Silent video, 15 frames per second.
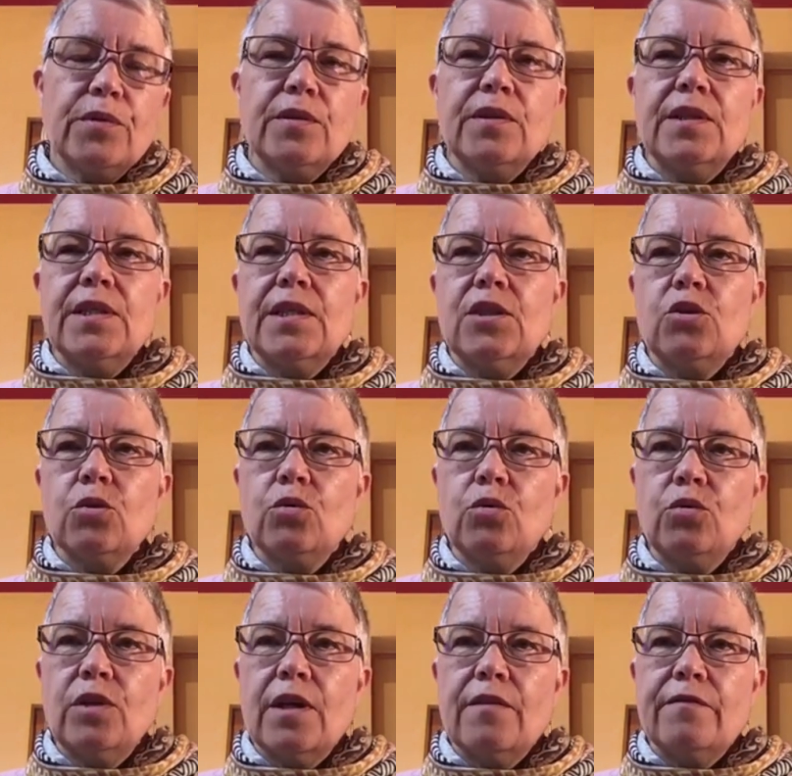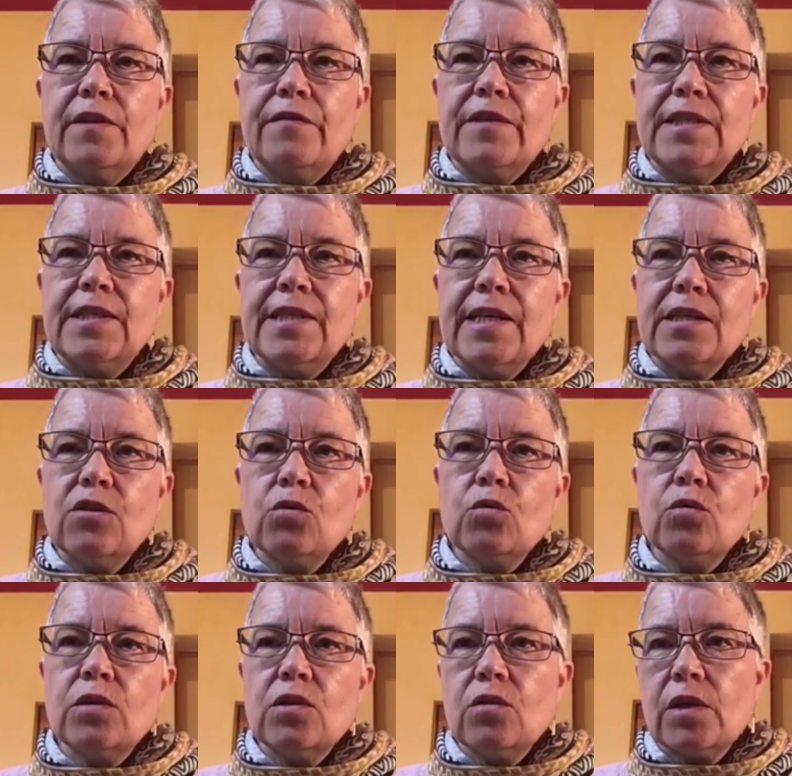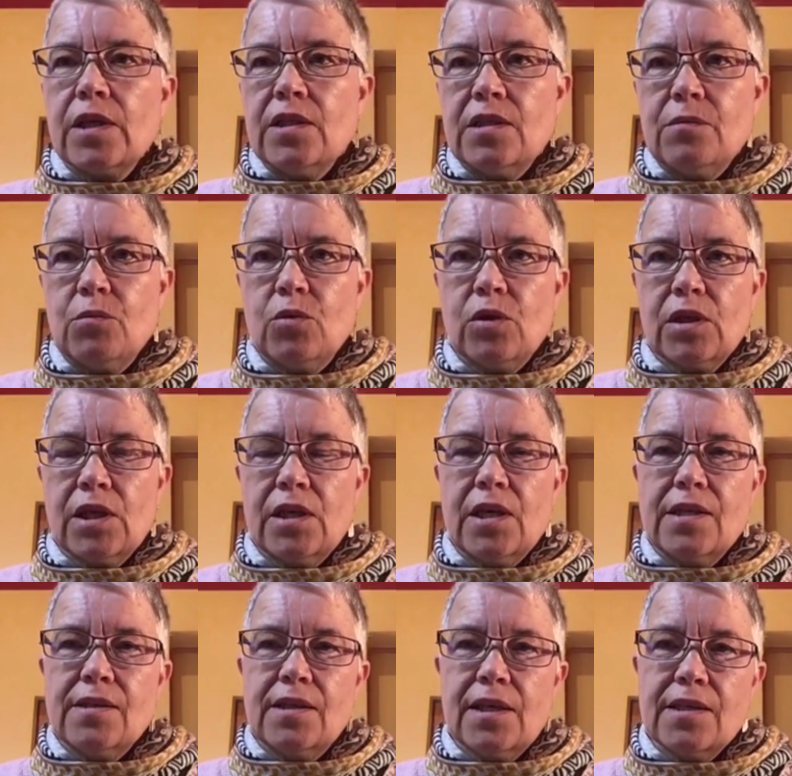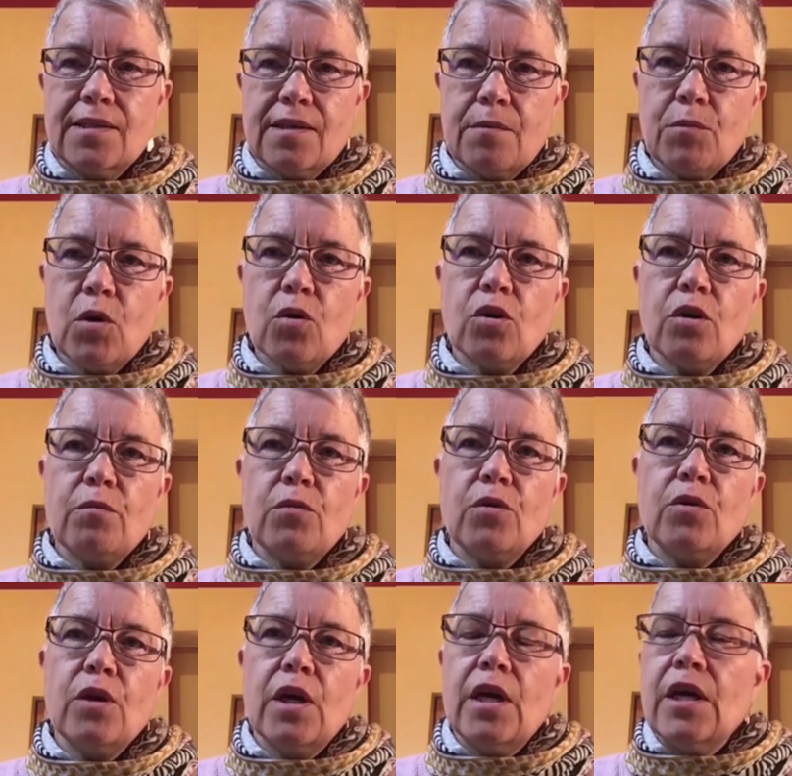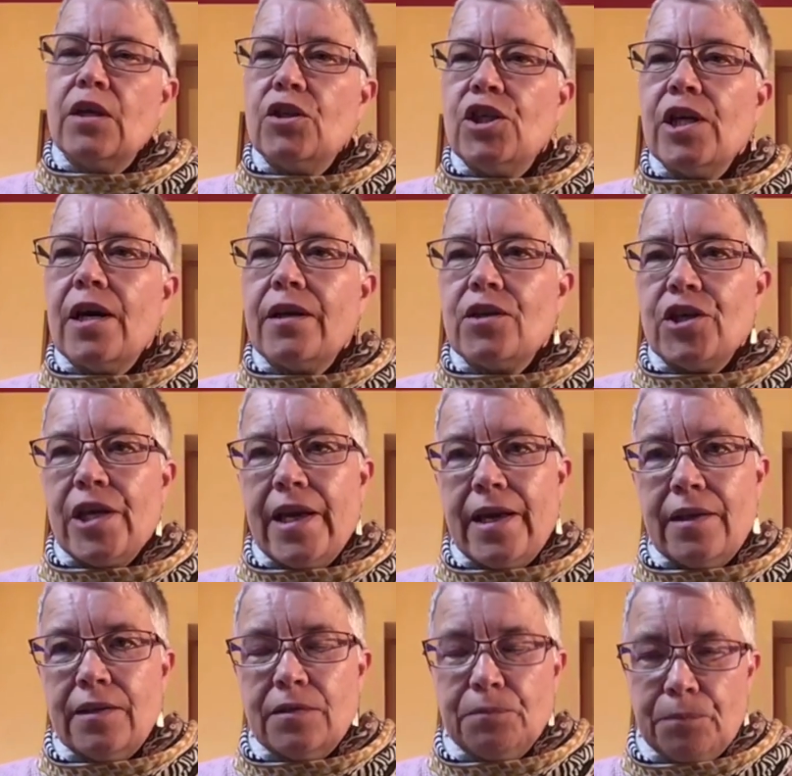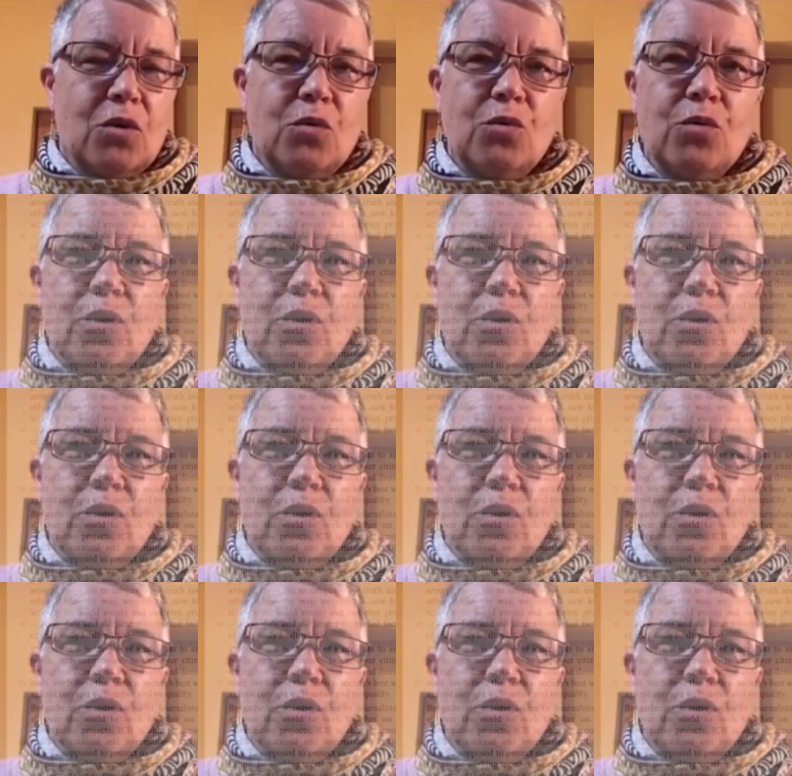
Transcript: des journaux d'investigation, des organismes créés assez récemment, comme le GIJN ou